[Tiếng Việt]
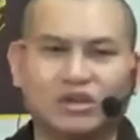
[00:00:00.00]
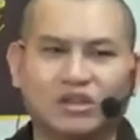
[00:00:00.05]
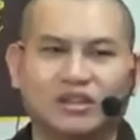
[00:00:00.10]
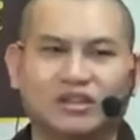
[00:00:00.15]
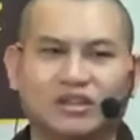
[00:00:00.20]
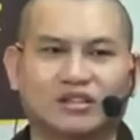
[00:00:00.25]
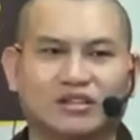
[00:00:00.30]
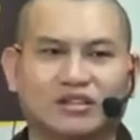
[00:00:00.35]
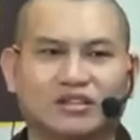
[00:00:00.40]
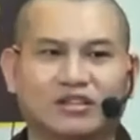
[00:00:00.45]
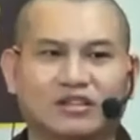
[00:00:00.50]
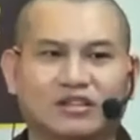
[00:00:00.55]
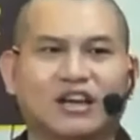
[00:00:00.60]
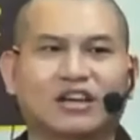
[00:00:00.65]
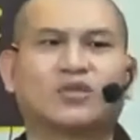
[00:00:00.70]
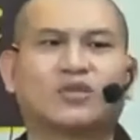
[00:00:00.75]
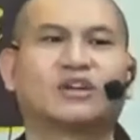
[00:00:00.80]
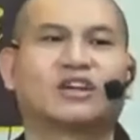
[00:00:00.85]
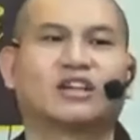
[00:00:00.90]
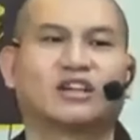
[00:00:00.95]
riêng luôn
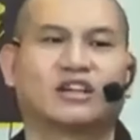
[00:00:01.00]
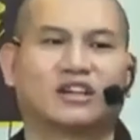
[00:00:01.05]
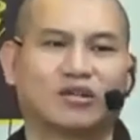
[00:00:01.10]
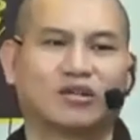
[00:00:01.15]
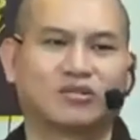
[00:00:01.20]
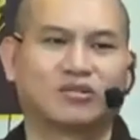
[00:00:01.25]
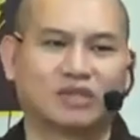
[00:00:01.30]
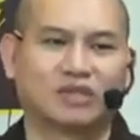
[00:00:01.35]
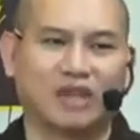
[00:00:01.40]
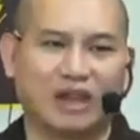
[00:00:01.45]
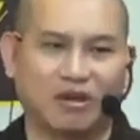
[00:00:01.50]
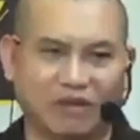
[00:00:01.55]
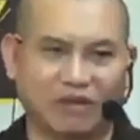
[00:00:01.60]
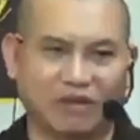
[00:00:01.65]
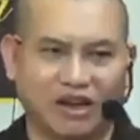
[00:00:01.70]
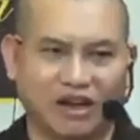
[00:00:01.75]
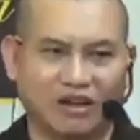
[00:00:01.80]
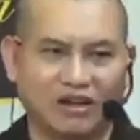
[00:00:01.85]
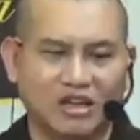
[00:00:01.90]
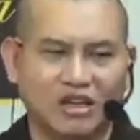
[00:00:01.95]
đi không sao cả
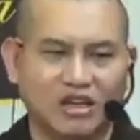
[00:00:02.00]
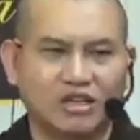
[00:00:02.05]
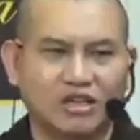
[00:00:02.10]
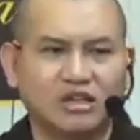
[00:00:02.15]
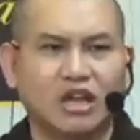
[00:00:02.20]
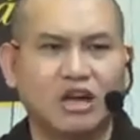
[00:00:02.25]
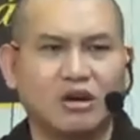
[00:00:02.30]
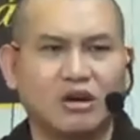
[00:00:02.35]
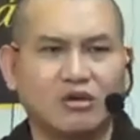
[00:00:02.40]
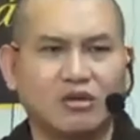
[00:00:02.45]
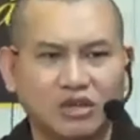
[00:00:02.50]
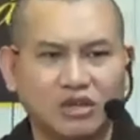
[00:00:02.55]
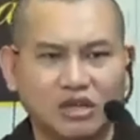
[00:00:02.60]
nhưng nếu như